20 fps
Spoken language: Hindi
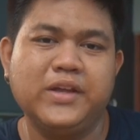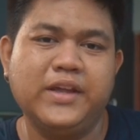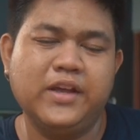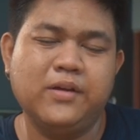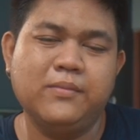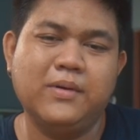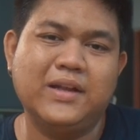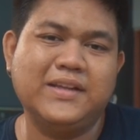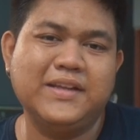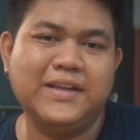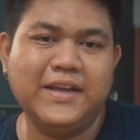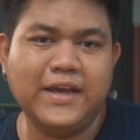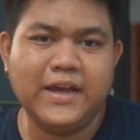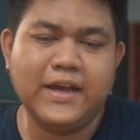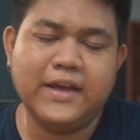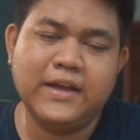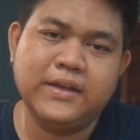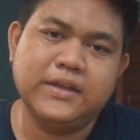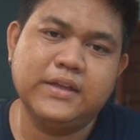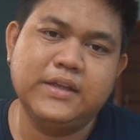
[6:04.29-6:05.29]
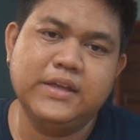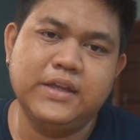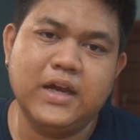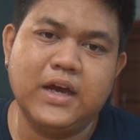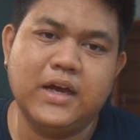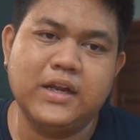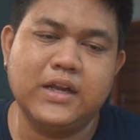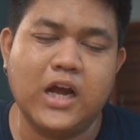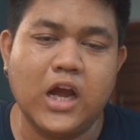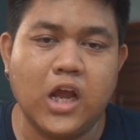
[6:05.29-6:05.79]
की एक बात यह है कि
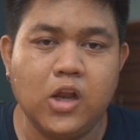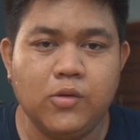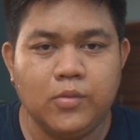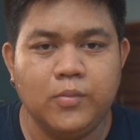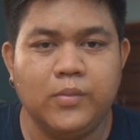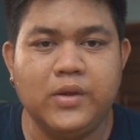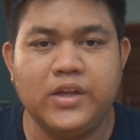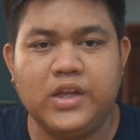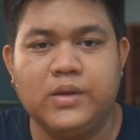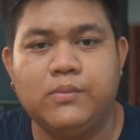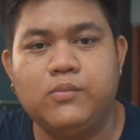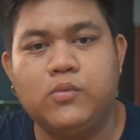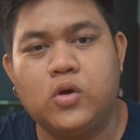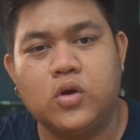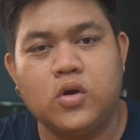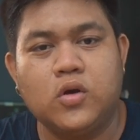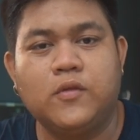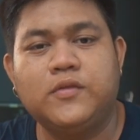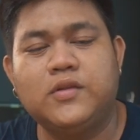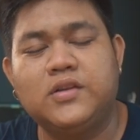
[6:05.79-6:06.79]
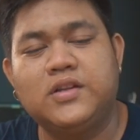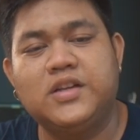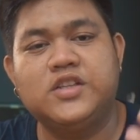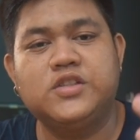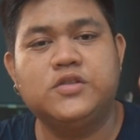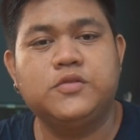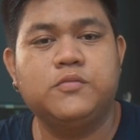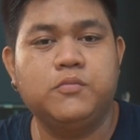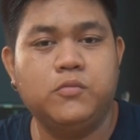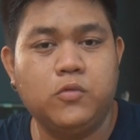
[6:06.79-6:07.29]
यार आई विल बी मेकिंग मोर ऑफ
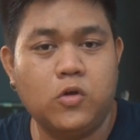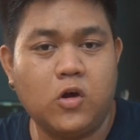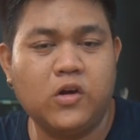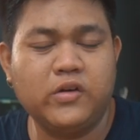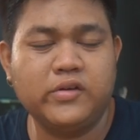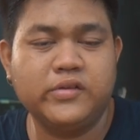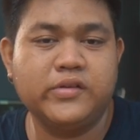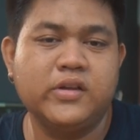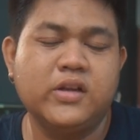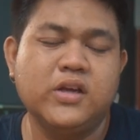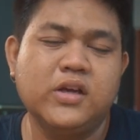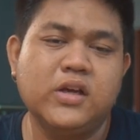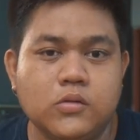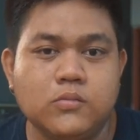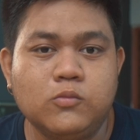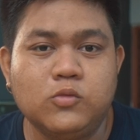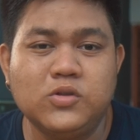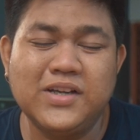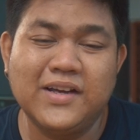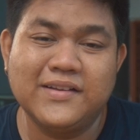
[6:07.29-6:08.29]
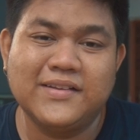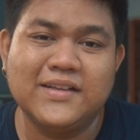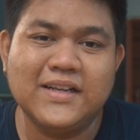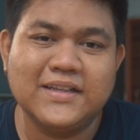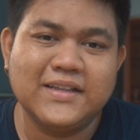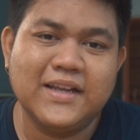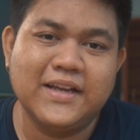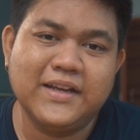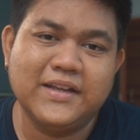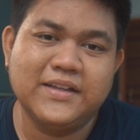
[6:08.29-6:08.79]
सच ब्लॉग्स मुझे ऐसा
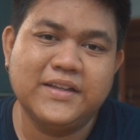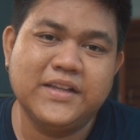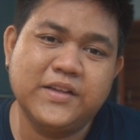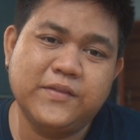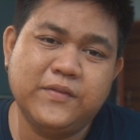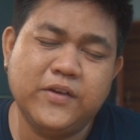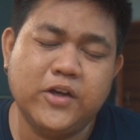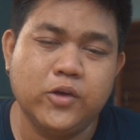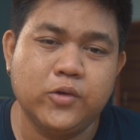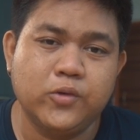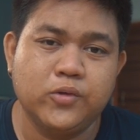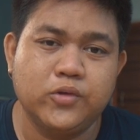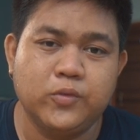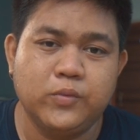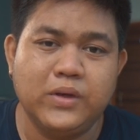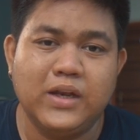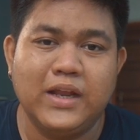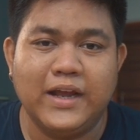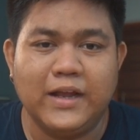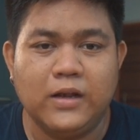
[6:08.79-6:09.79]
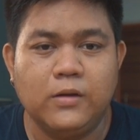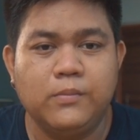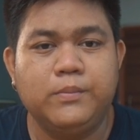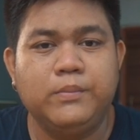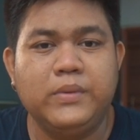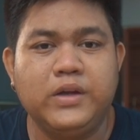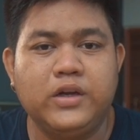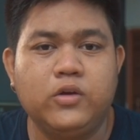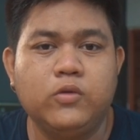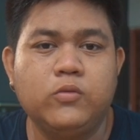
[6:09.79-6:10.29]
लगता है कि दिस वीडियोस विल
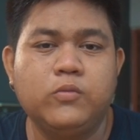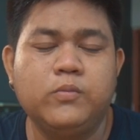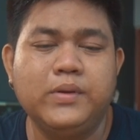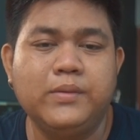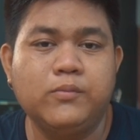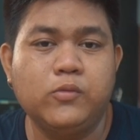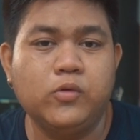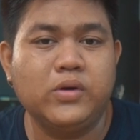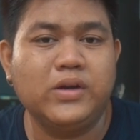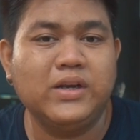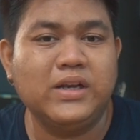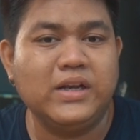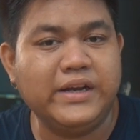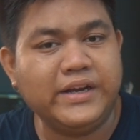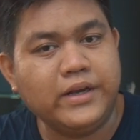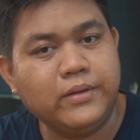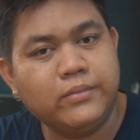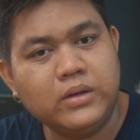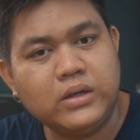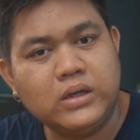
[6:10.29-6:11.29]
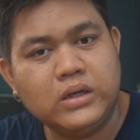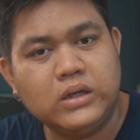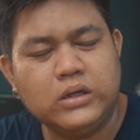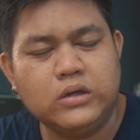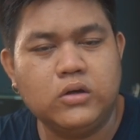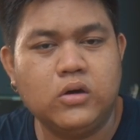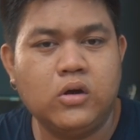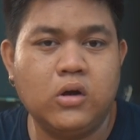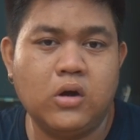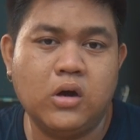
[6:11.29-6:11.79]
हेल्प मी टू बी मोर रिलेटेबल
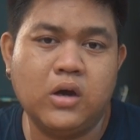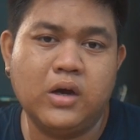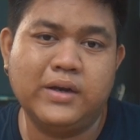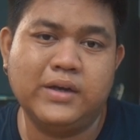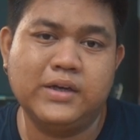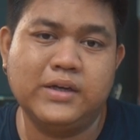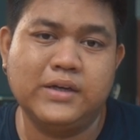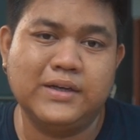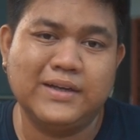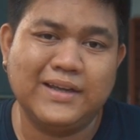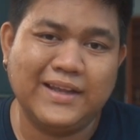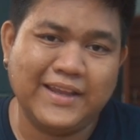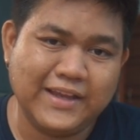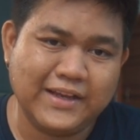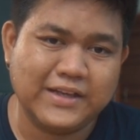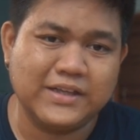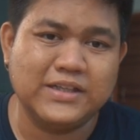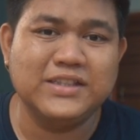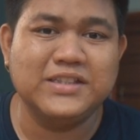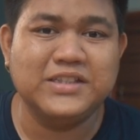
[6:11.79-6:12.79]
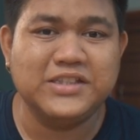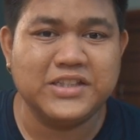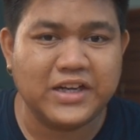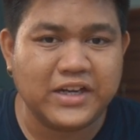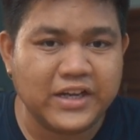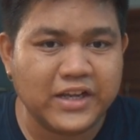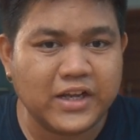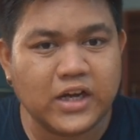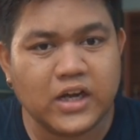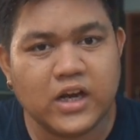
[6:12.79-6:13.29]
और uh, एक
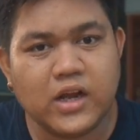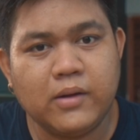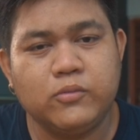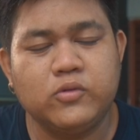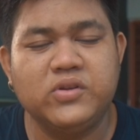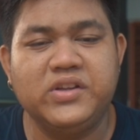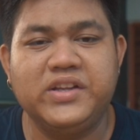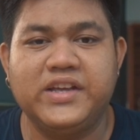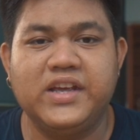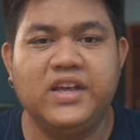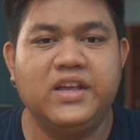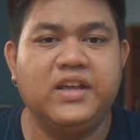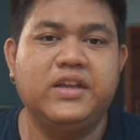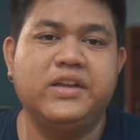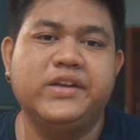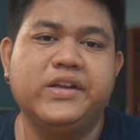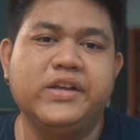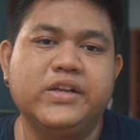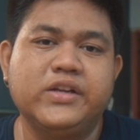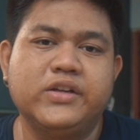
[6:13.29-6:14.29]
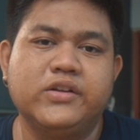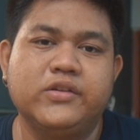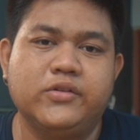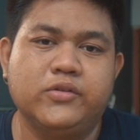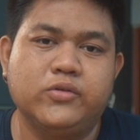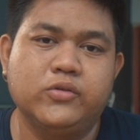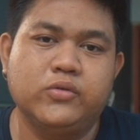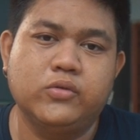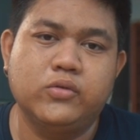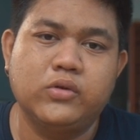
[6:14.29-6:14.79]
जर्नी अगर आपको दिखेगी
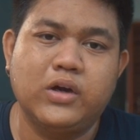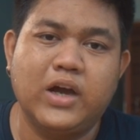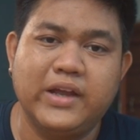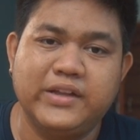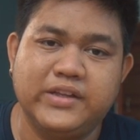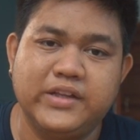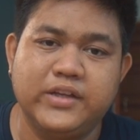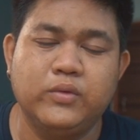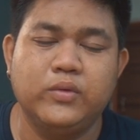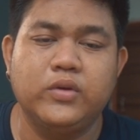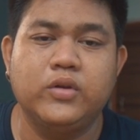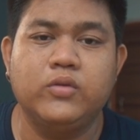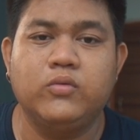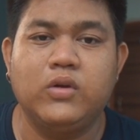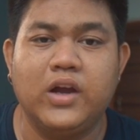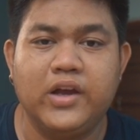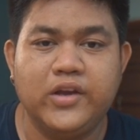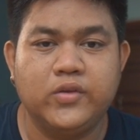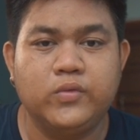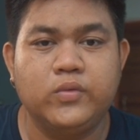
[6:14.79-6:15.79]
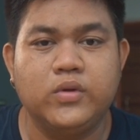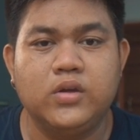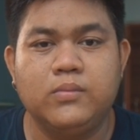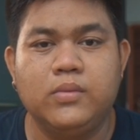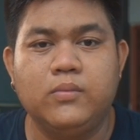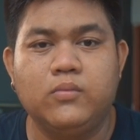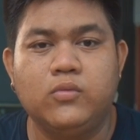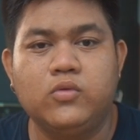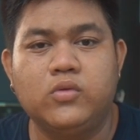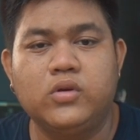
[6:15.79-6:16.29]
तो आई थिंक यू गाइस विल
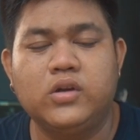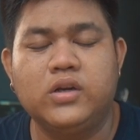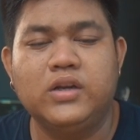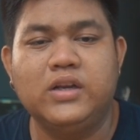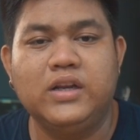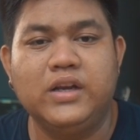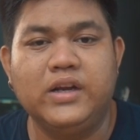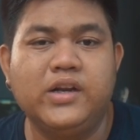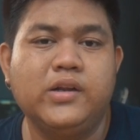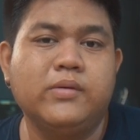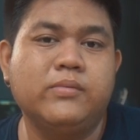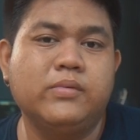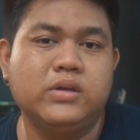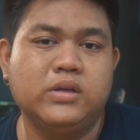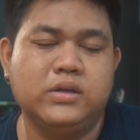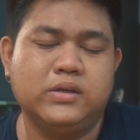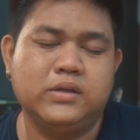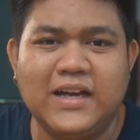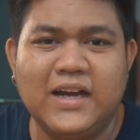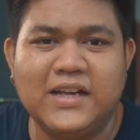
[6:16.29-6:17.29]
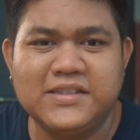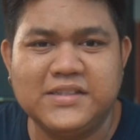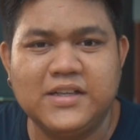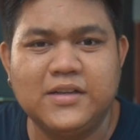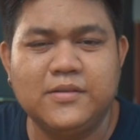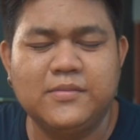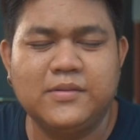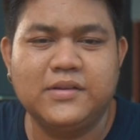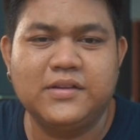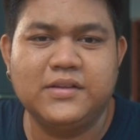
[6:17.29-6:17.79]
बी मोर रिलेटेबल आज
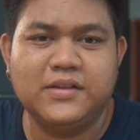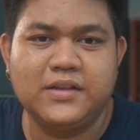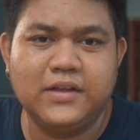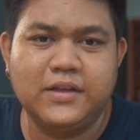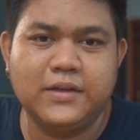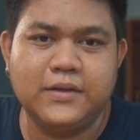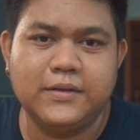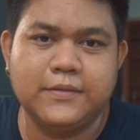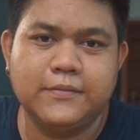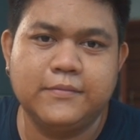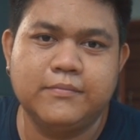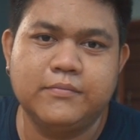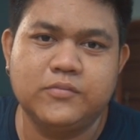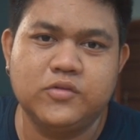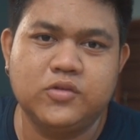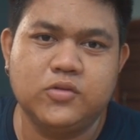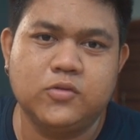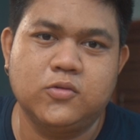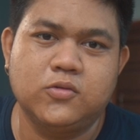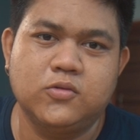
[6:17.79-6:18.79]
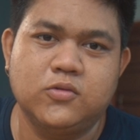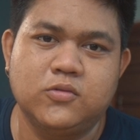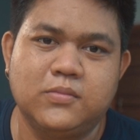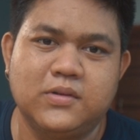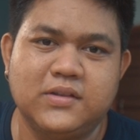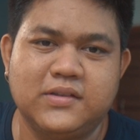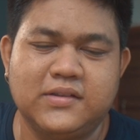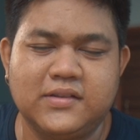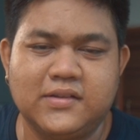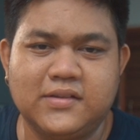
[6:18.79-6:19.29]
के लिए बस इतना ही तो
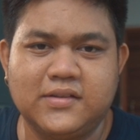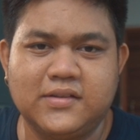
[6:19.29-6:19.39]
बस